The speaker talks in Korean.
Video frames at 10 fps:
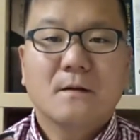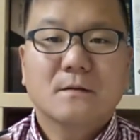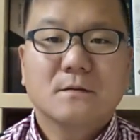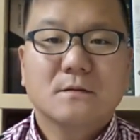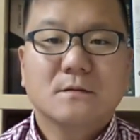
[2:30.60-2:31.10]

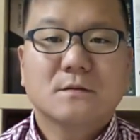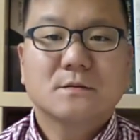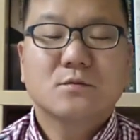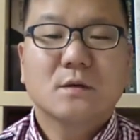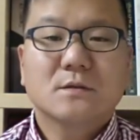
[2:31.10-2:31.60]
그,
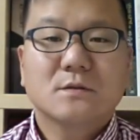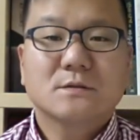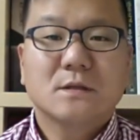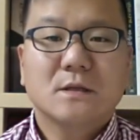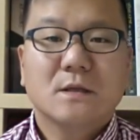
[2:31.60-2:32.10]
그쪽에서
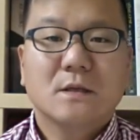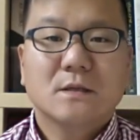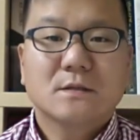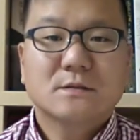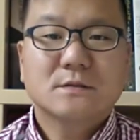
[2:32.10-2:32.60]
이제
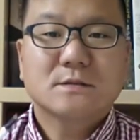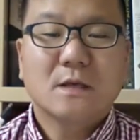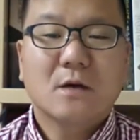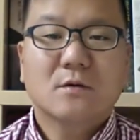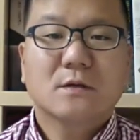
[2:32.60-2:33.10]
그
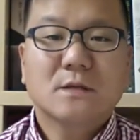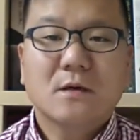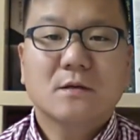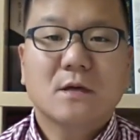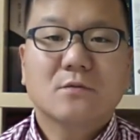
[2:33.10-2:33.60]
자거나
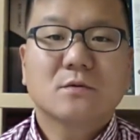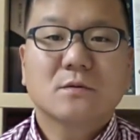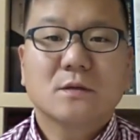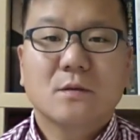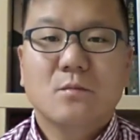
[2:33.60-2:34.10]
생활을 하고
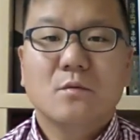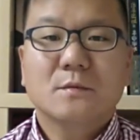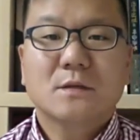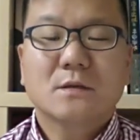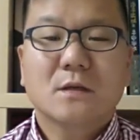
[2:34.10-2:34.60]
그러니까 몸이
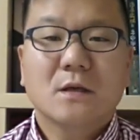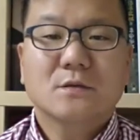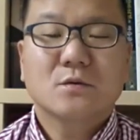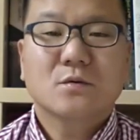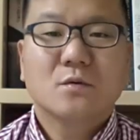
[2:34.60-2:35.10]
상당히 안
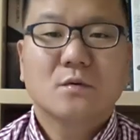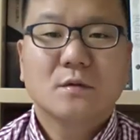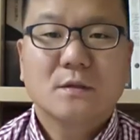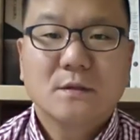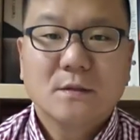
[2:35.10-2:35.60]
좋고
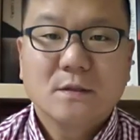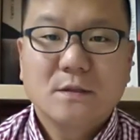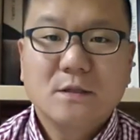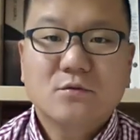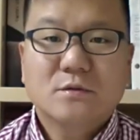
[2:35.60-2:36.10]

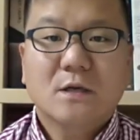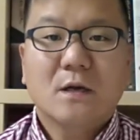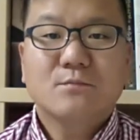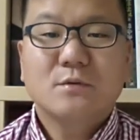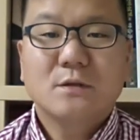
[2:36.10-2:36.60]
일도 잘
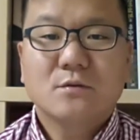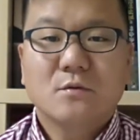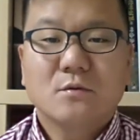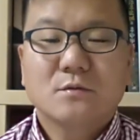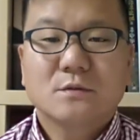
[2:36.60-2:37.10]
안 풀리고
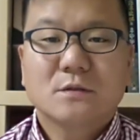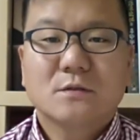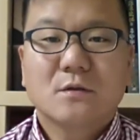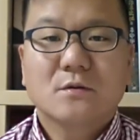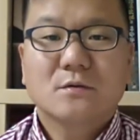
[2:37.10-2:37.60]
이제
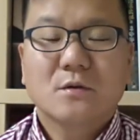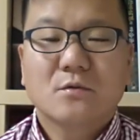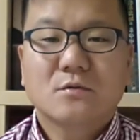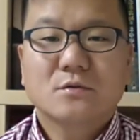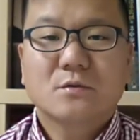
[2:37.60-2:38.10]
그런
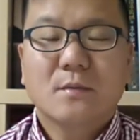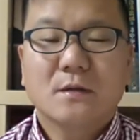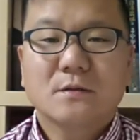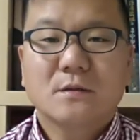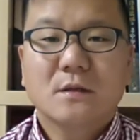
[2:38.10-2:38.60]
경우를 좀
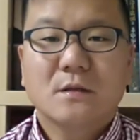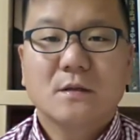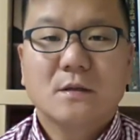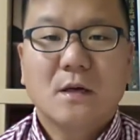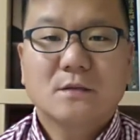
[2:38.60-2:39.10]
봤는데
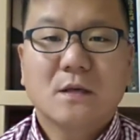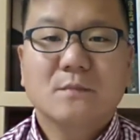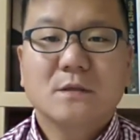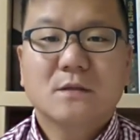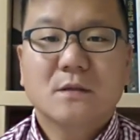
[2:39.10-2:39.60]
한 삼
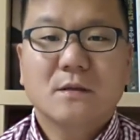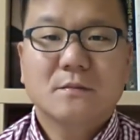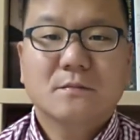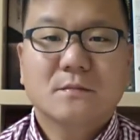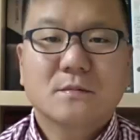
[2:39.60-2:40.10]
일 있다가
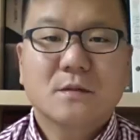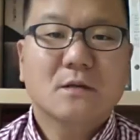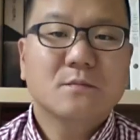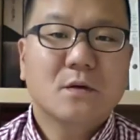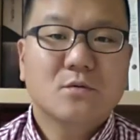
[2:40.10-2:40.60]

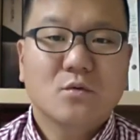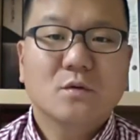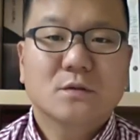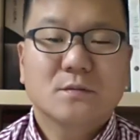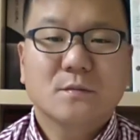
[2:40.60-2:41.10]
다른 방으로
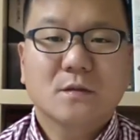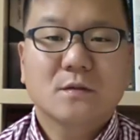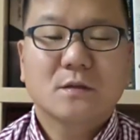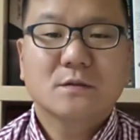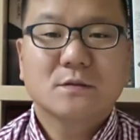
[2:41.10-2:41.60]
옮겼습니다.
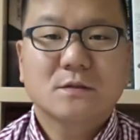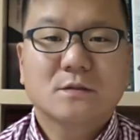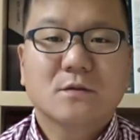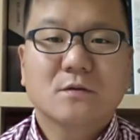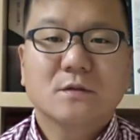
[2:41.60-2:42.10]
그러니까 이제
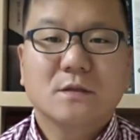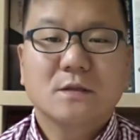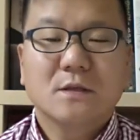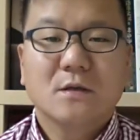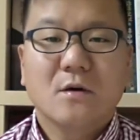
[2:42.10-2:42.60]
그런
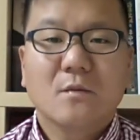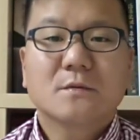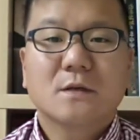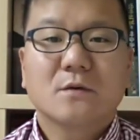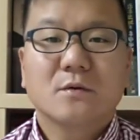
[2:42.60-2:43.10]
일이
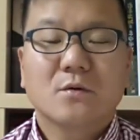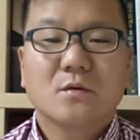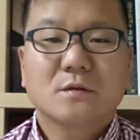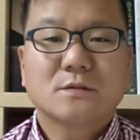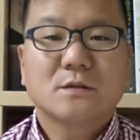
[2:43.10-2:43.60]
없더라고요.
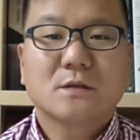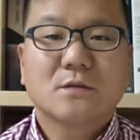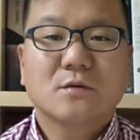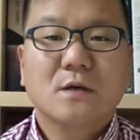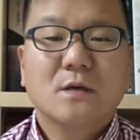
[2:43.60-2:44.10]
거기는 이제
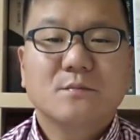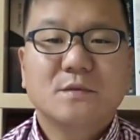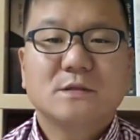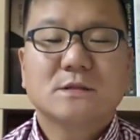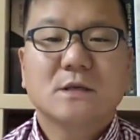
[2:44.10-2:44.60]
그래도
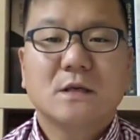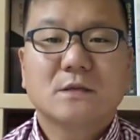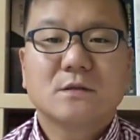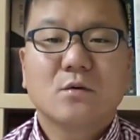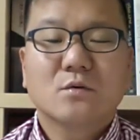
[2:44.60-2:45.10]
빛이 잘
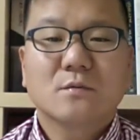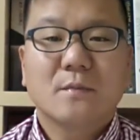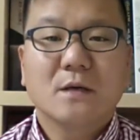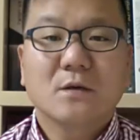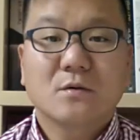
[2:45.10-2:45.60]
들어오는
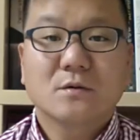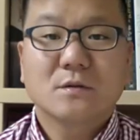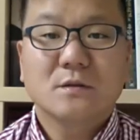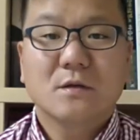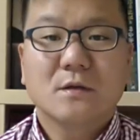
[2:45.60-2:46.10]

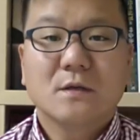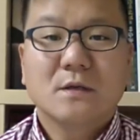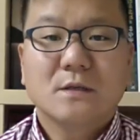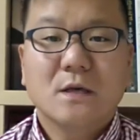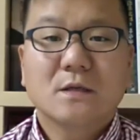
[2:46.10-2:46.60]
방이었거든요.
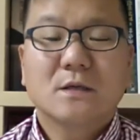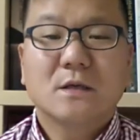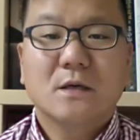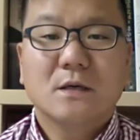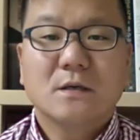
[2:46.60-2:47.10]

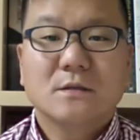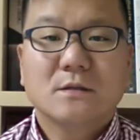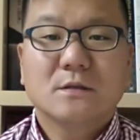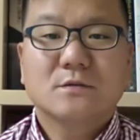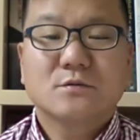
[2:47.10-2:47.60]
양기가
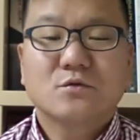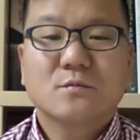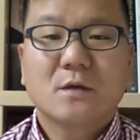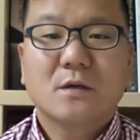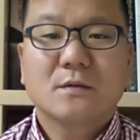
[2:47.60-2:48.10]
이렇게 좀
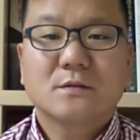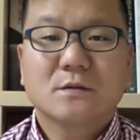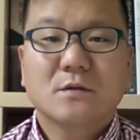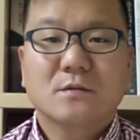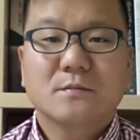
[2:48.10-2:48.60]
충만한
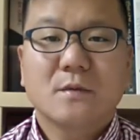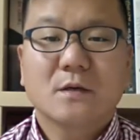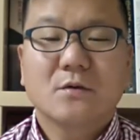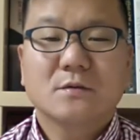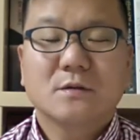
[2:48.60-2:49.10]
그런
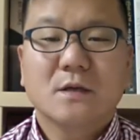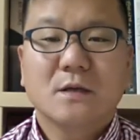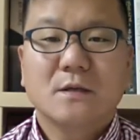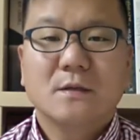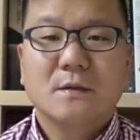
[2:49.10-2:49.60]
방이었는데
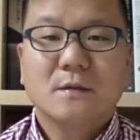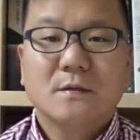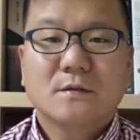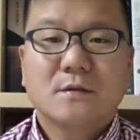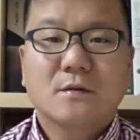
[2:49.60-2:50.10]

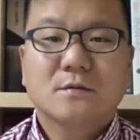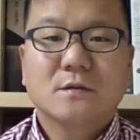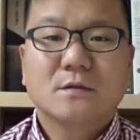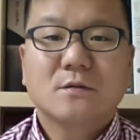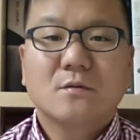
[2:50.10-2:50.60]
그래서 이제
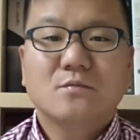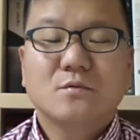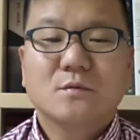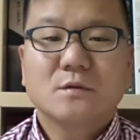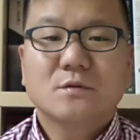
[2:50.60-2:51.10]
그런
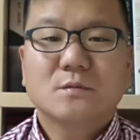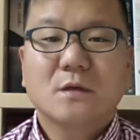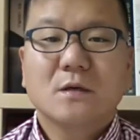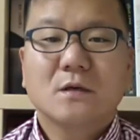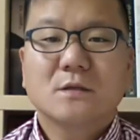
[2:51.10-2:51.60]
부분이 좀
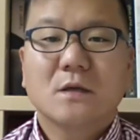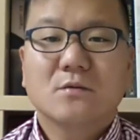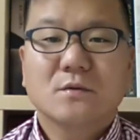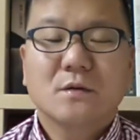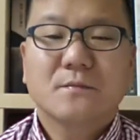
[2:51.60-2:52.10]
생각이
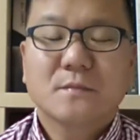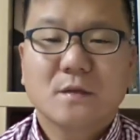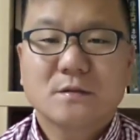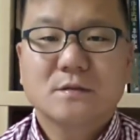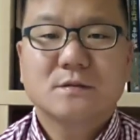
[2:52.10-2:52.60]
나고요.
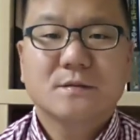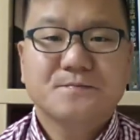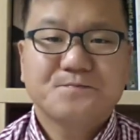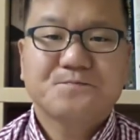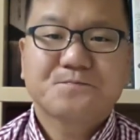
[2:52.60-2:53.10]
사실 이제
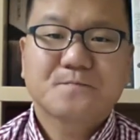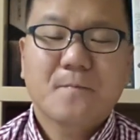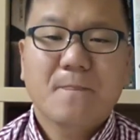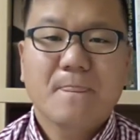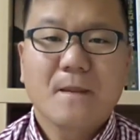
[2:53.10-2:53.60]

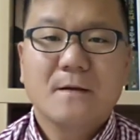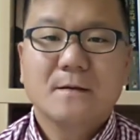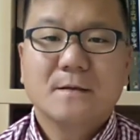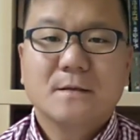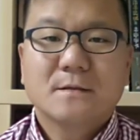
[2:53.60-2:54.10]

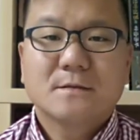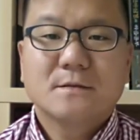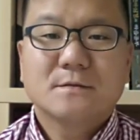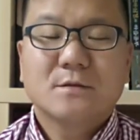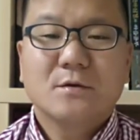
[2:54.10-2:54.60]

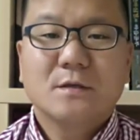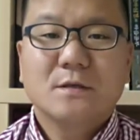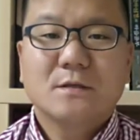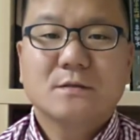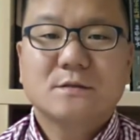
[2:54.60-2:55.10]
그
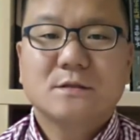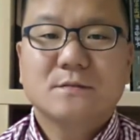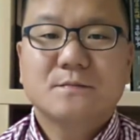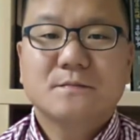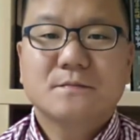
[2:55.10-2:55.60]
저희 그
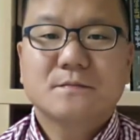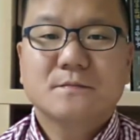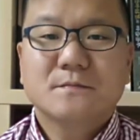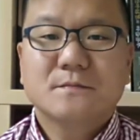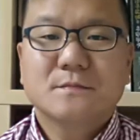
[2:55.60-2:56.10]
집
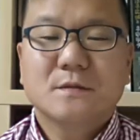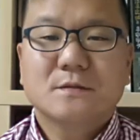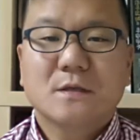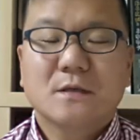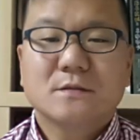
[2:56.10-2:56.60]
이제
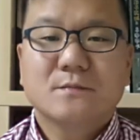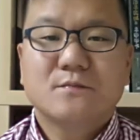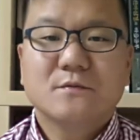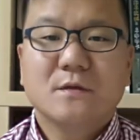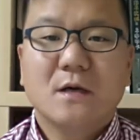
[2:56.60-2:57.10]
제가 이제
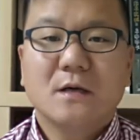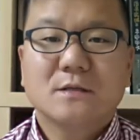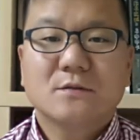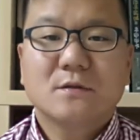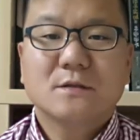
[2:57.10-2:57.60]

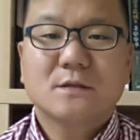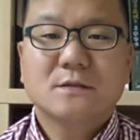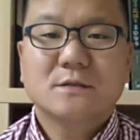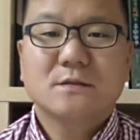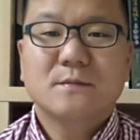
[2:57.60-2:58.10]
분가하기 전에 이제
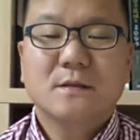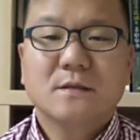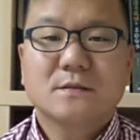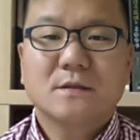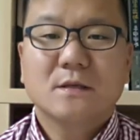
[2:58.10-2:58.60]
집에
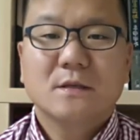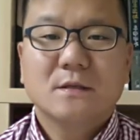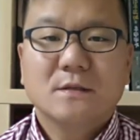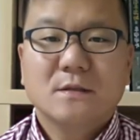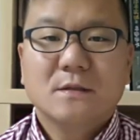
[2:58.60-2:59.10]
이제
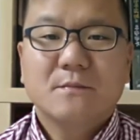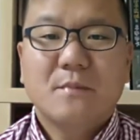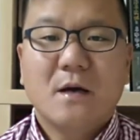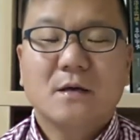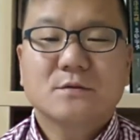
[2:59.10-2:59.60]

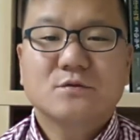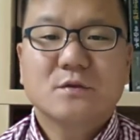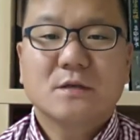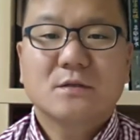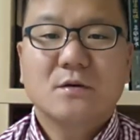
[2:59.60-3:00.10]
방
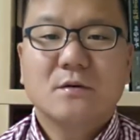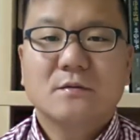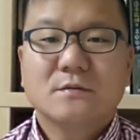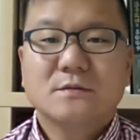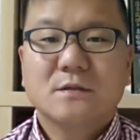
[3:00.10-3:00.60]
중에서
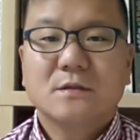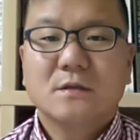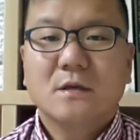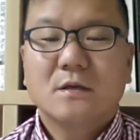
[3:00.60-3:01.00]
이제